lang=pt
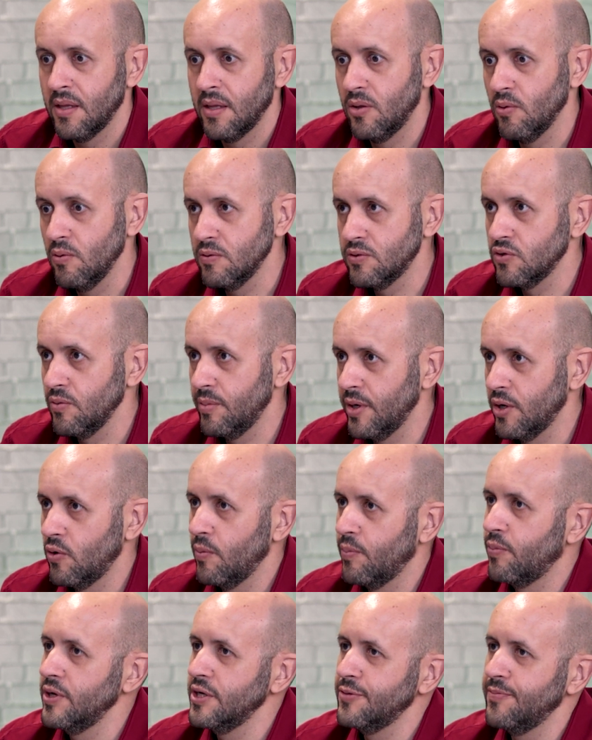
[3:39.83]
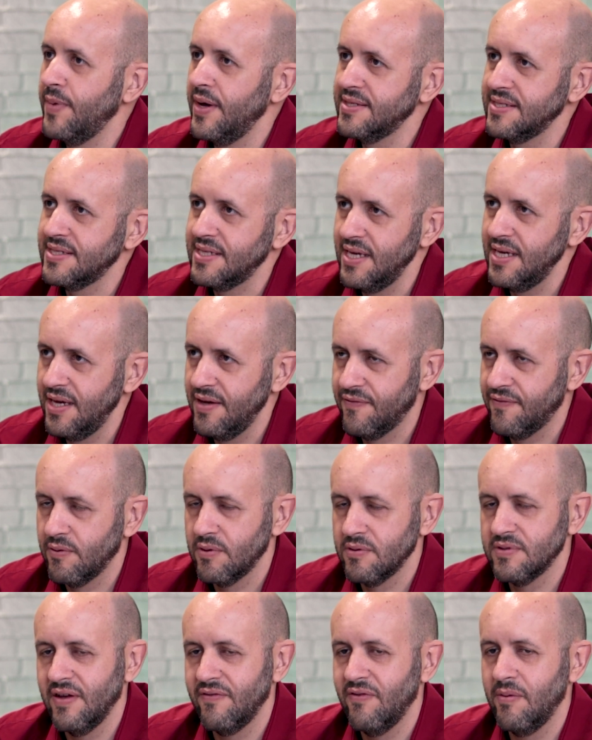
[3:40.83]
Num subgrupo específico
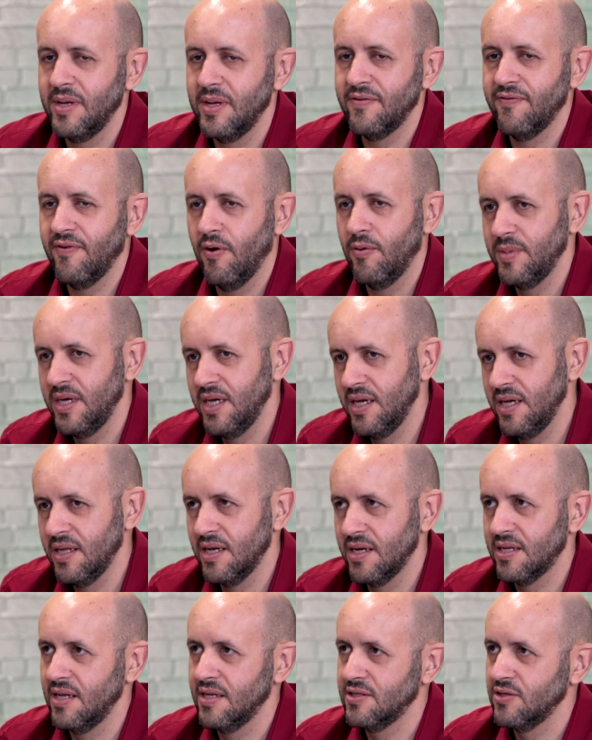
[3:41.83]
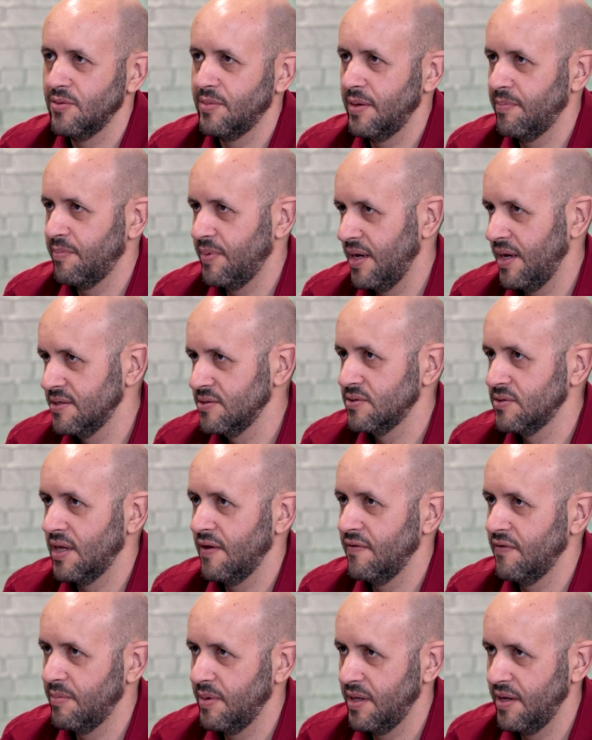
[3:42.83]
que usava metformina, que tinha sobrepeso,
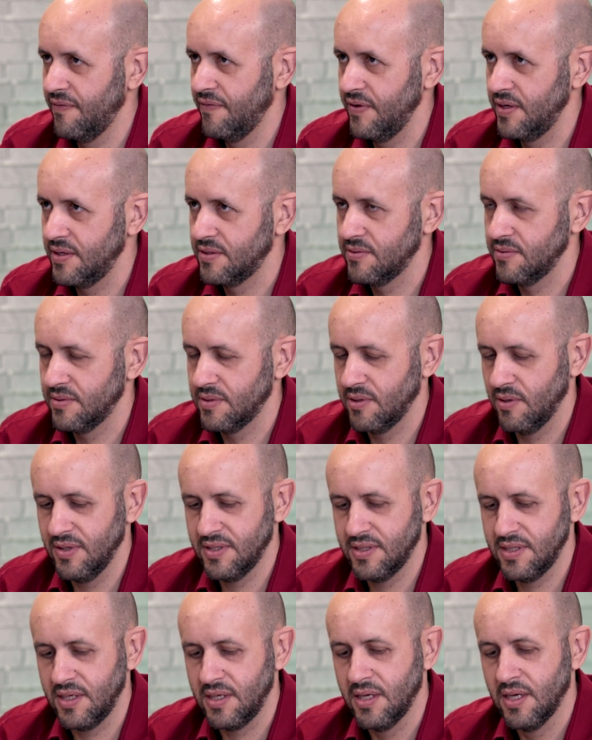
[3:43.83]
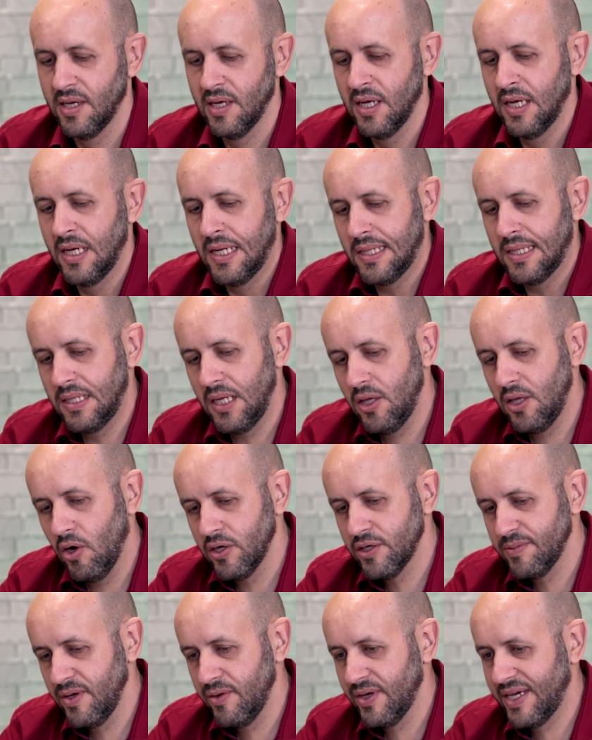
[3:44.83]
teve benefício. Então, assim, de
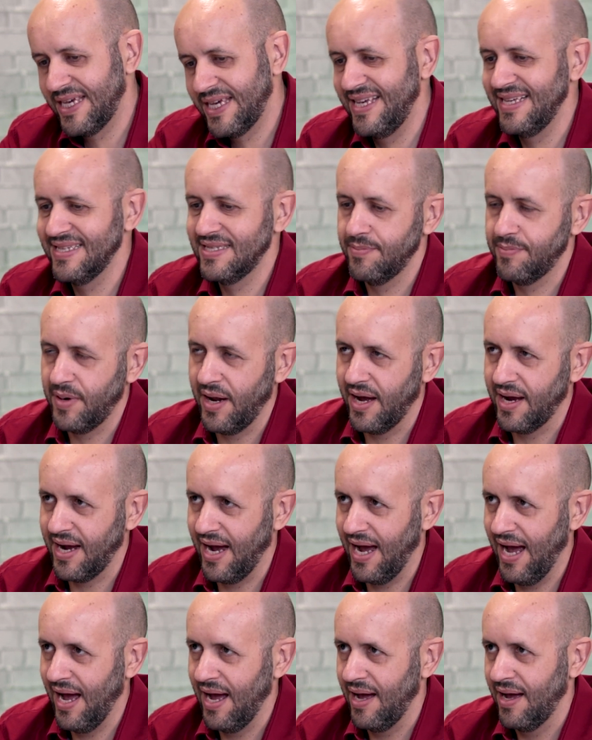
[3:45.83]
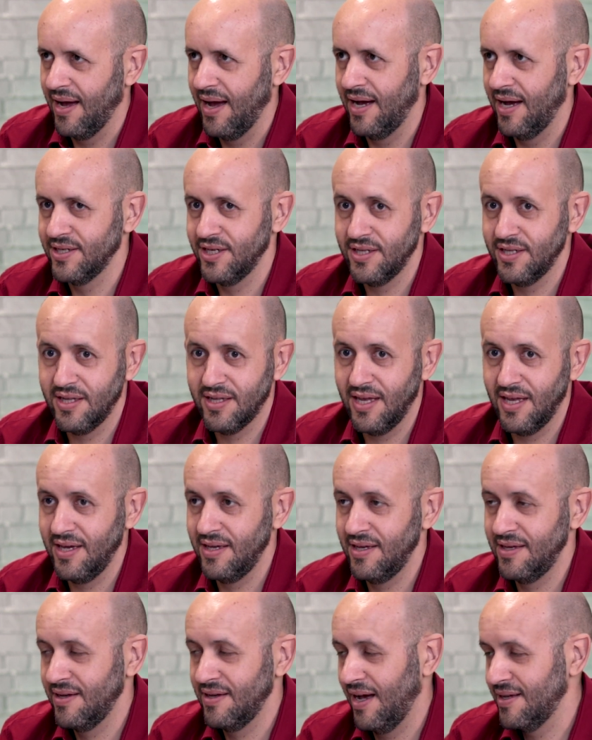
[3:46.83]
2015 para cá, a gente
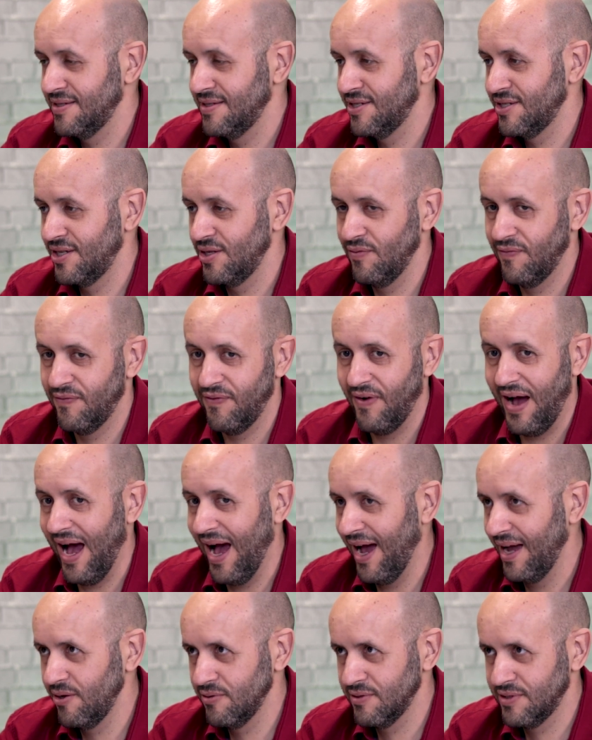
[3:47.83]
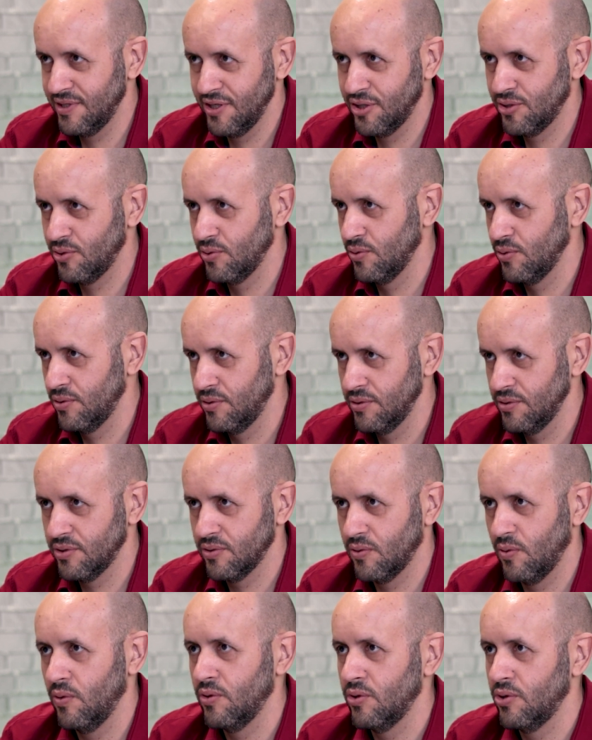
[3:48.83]
tem assistido vários estudos
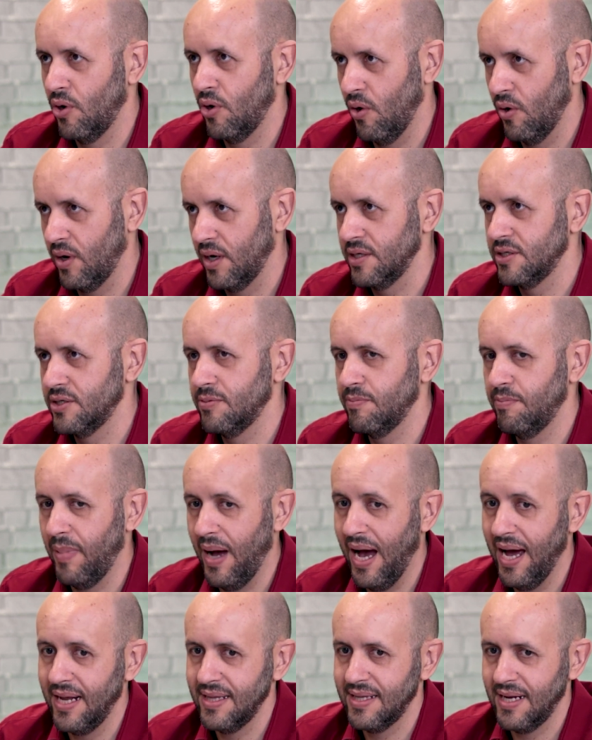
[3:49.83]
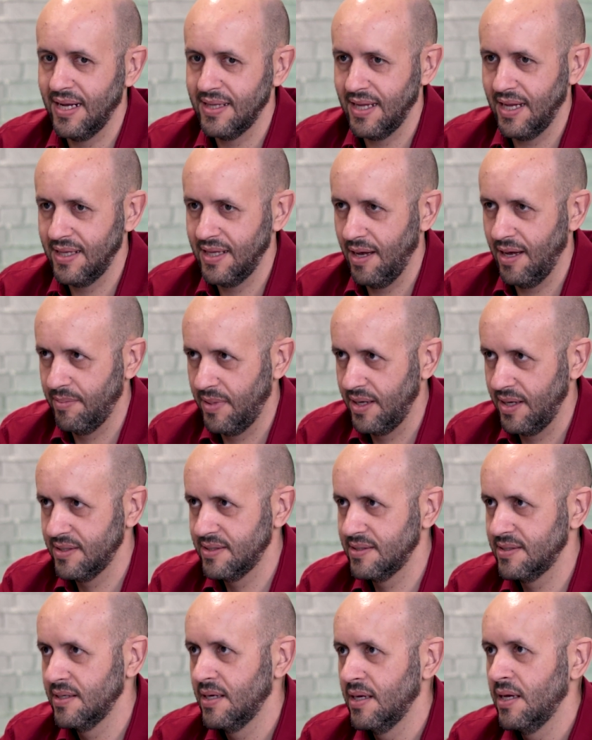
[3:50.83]
com drogas para tratar
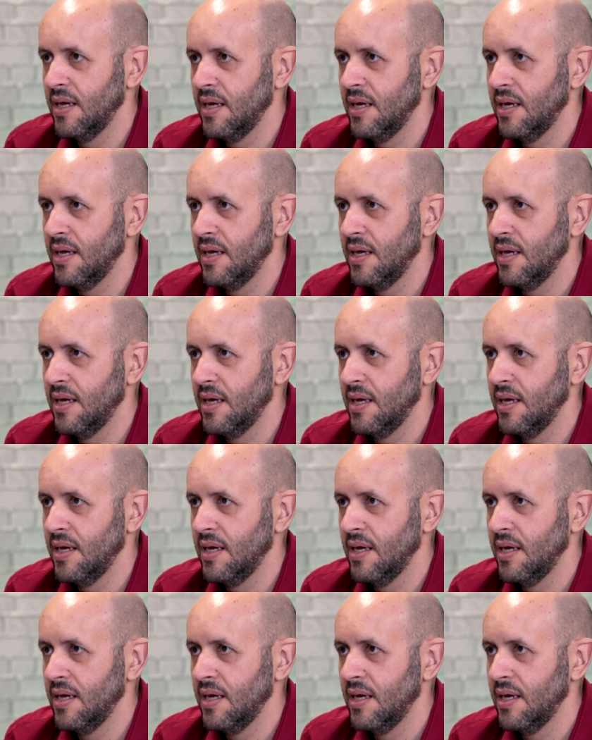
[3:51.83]
diabetes